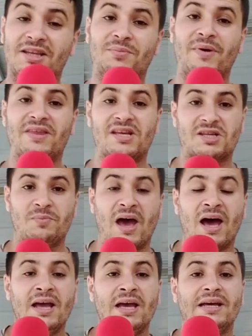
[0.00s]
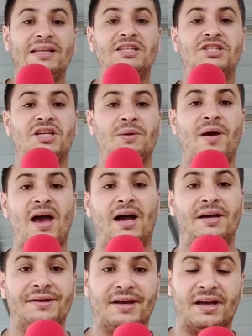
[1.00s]
ما اسمع
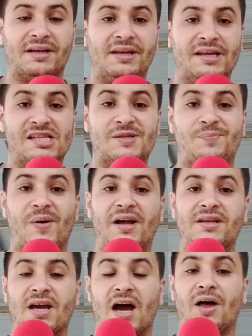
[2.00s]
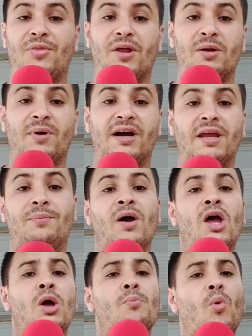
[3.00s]
الاجتماع نراجن اسبانيا في المغرب
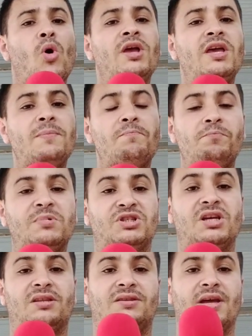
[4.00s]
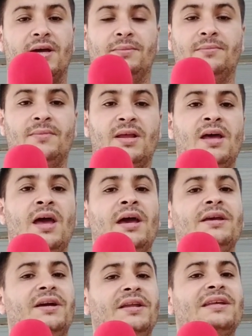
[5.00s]
مهم جدا
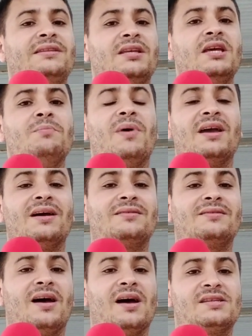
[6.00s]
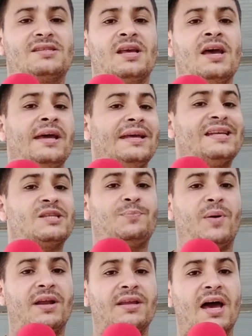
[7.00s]
يعني تهمه يطاس
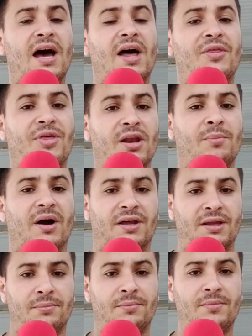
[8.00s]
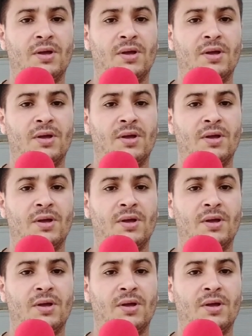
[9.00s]
اسبانيا ذا المغرب